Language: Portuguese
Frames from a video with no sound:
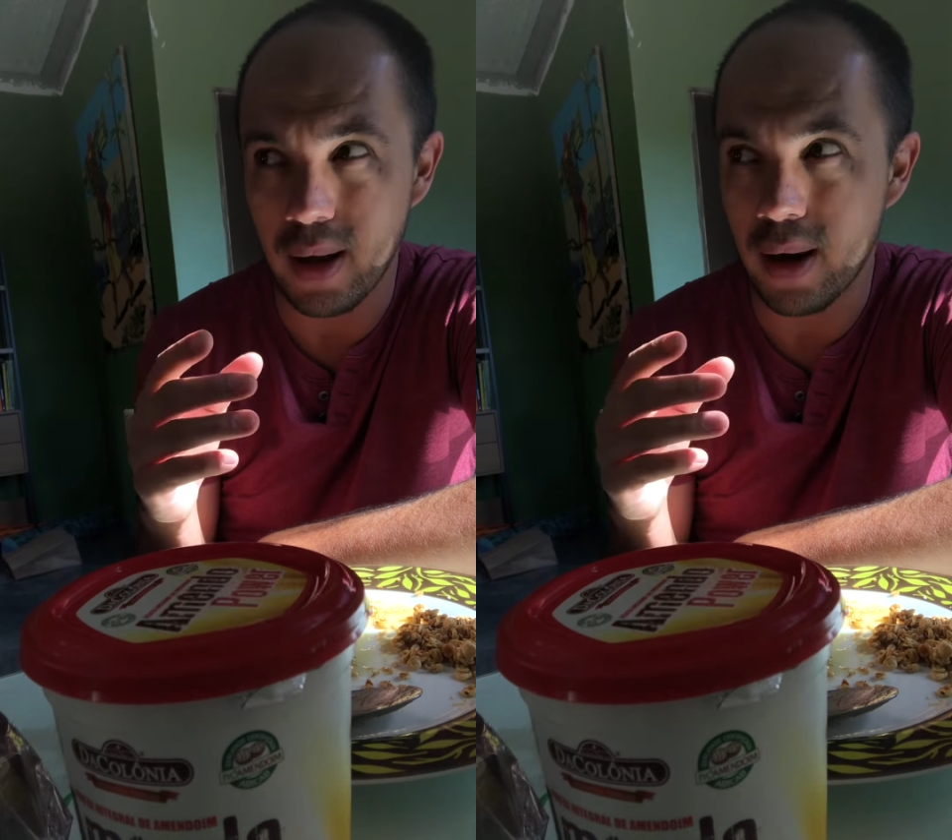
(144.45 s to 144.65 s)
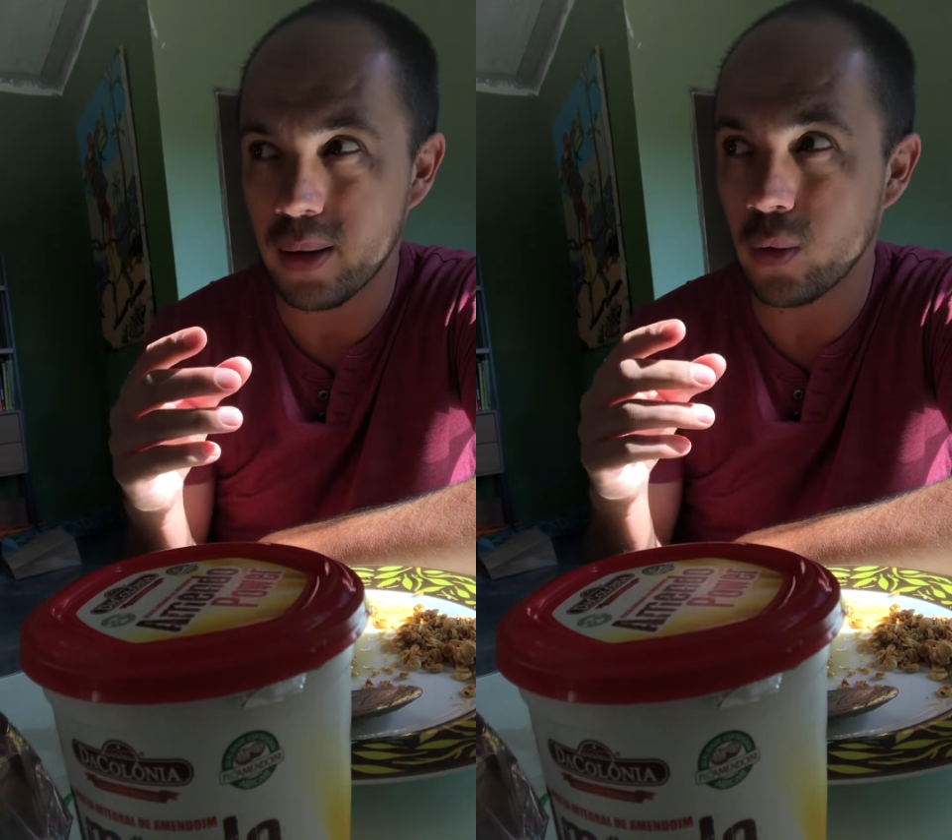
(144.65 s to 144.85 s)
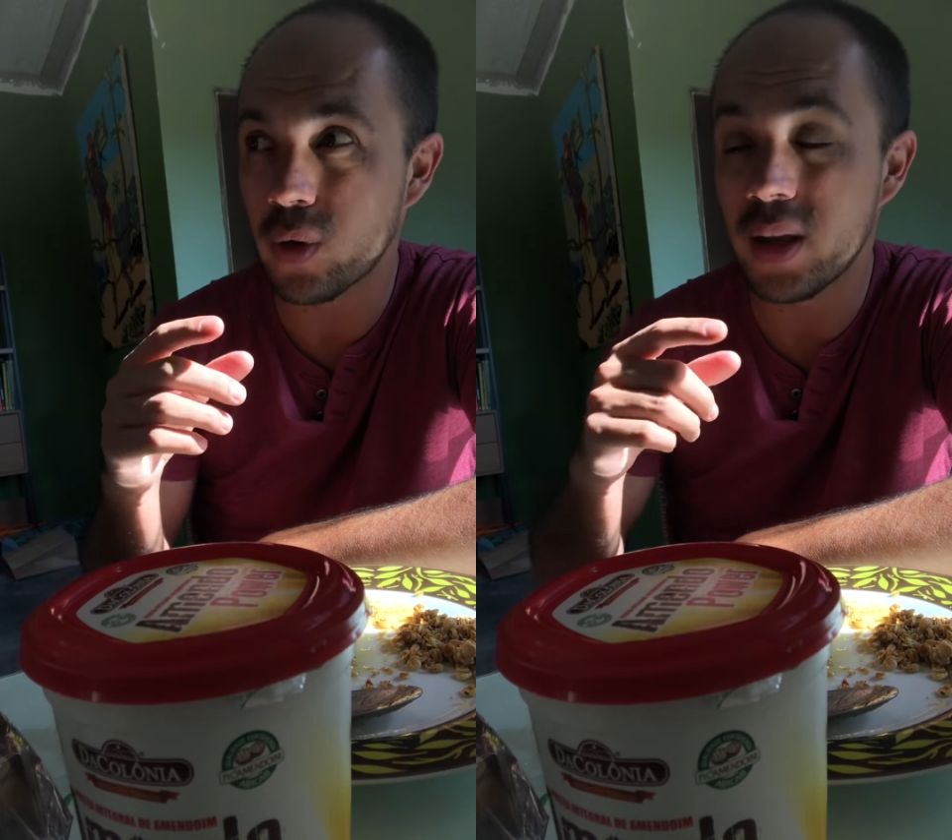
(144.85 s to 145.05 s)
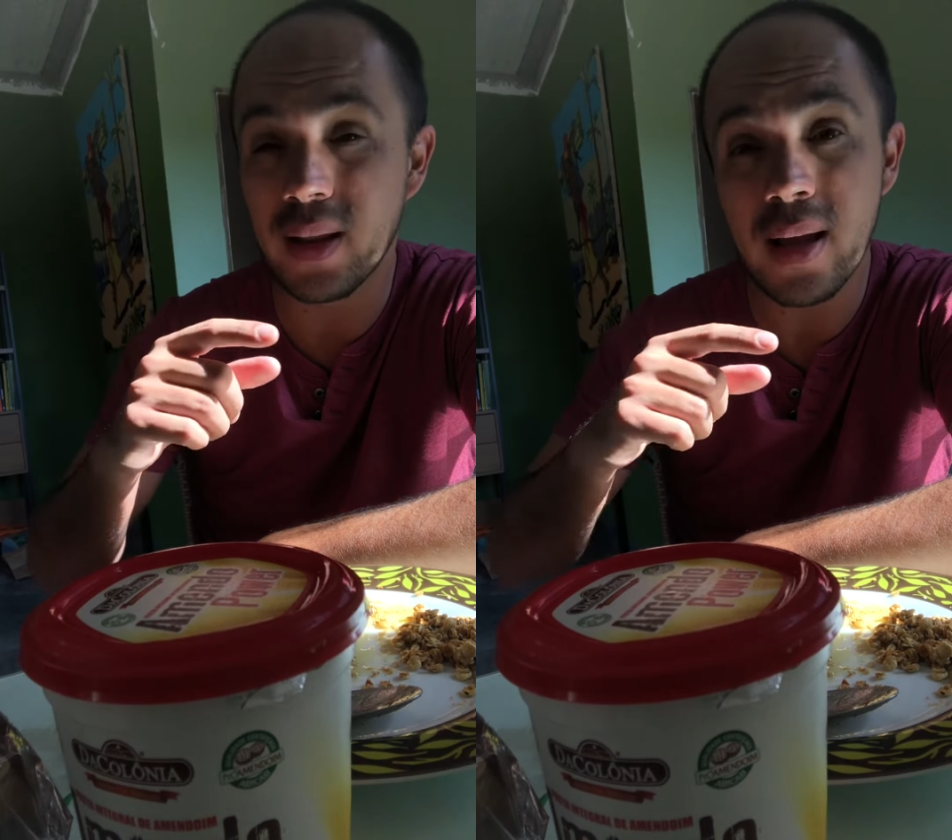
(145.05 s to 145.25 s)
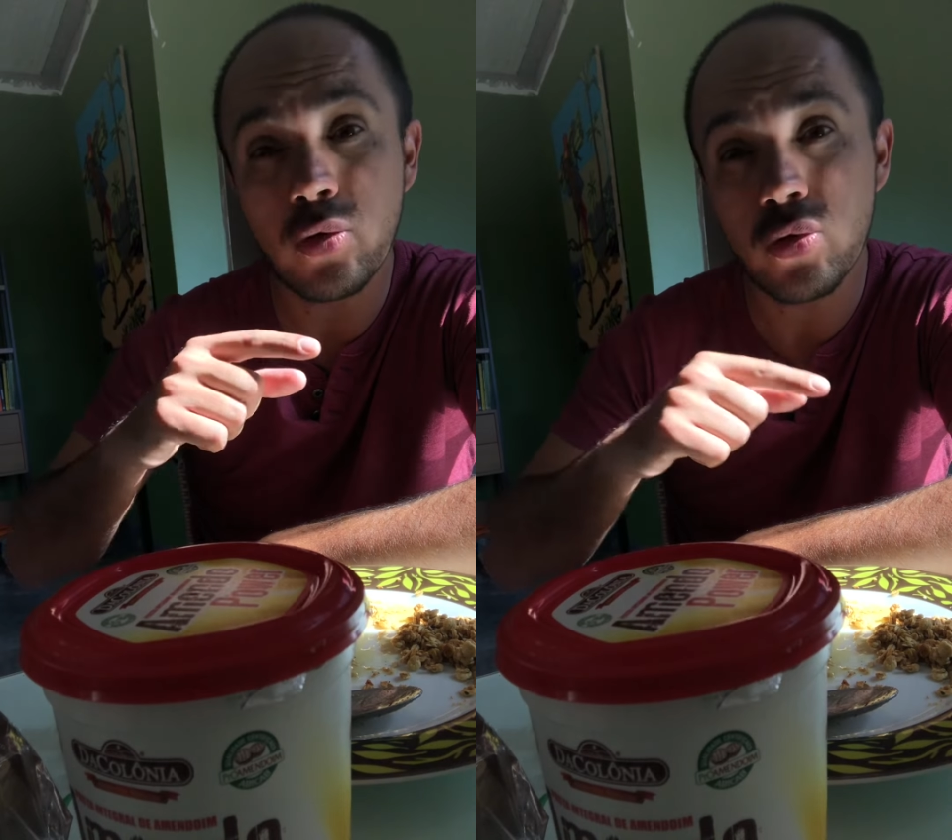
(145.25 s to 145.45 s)
Era o que
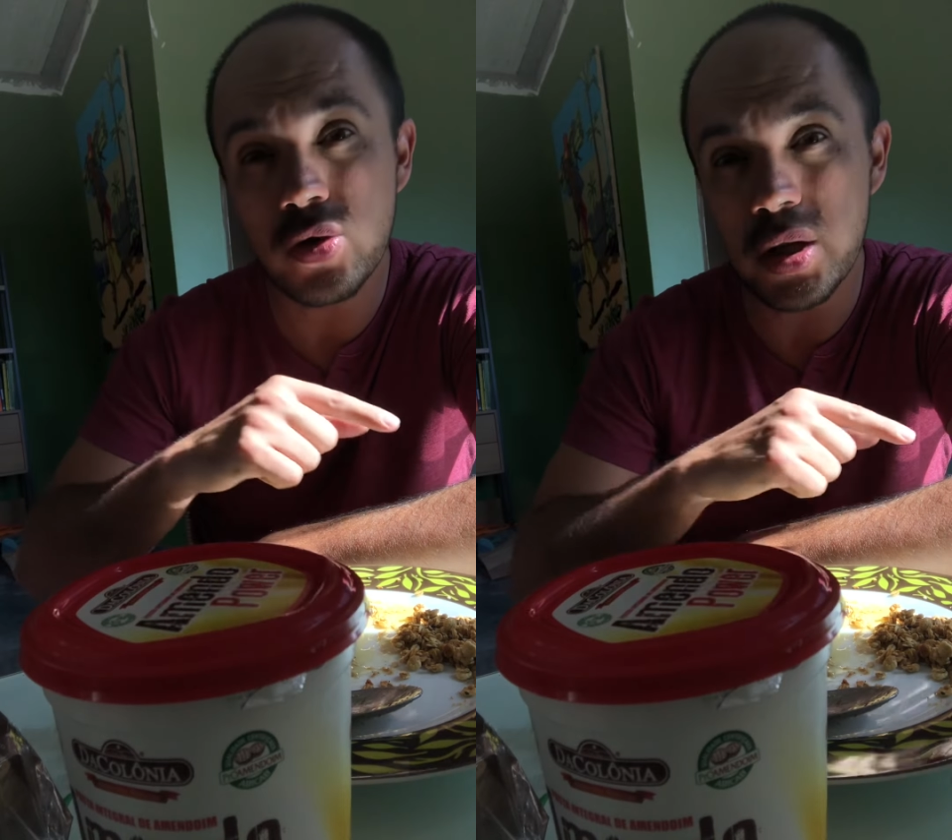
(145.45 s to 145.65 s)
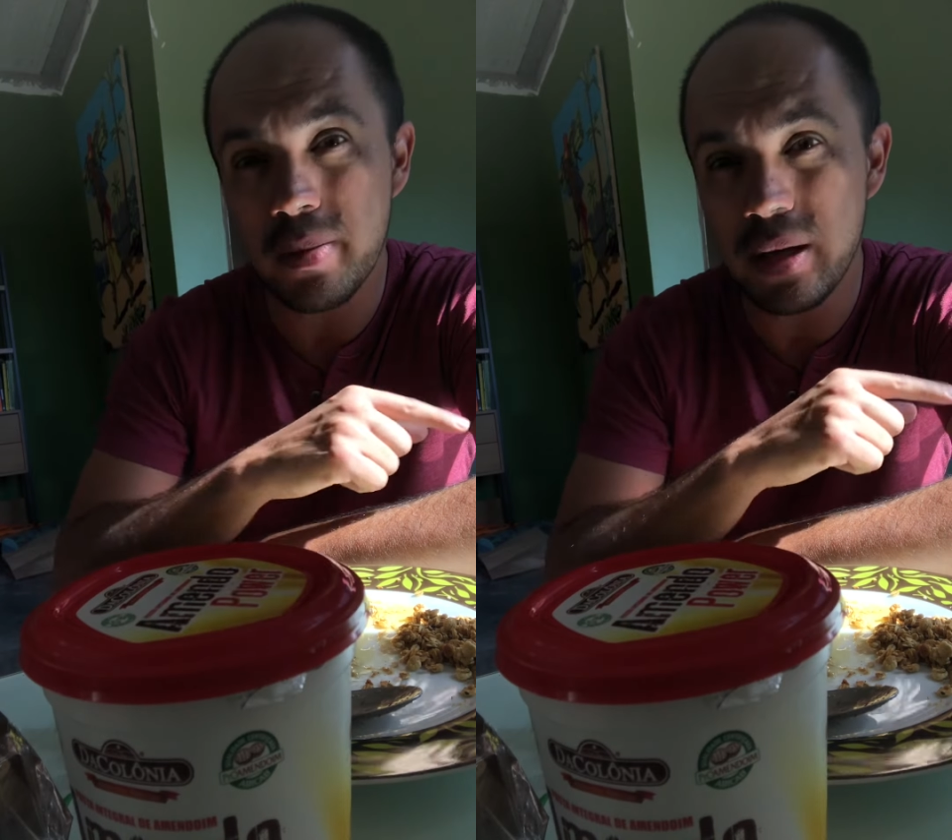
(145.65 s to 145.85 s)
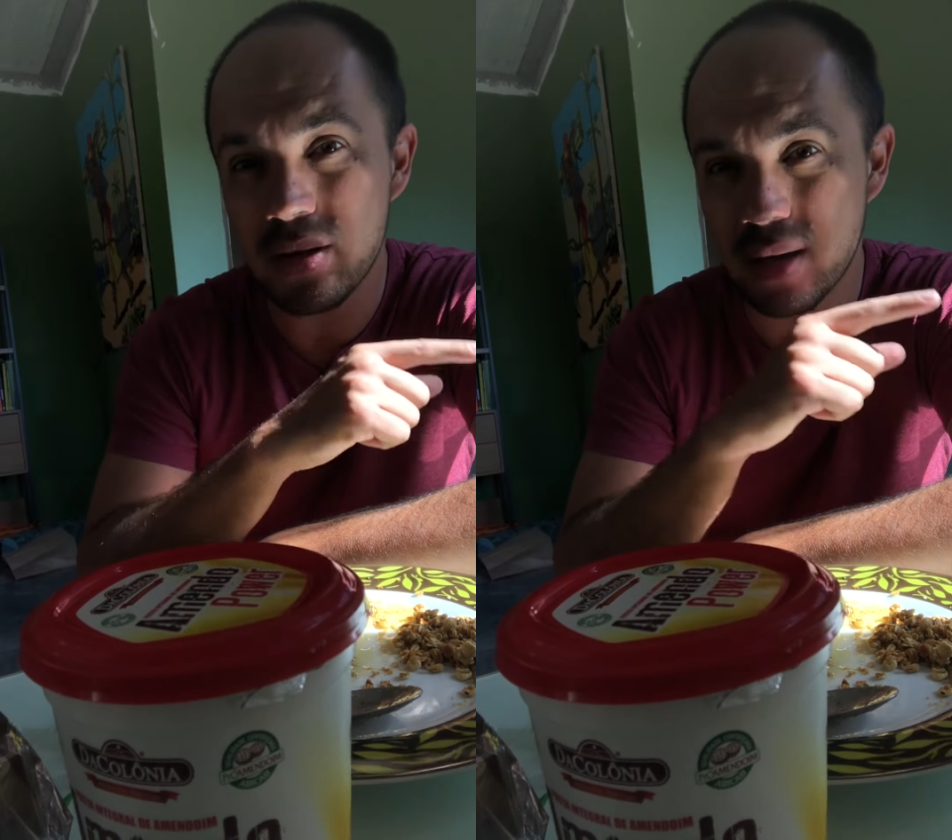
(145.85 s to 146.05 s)
dentro dos limites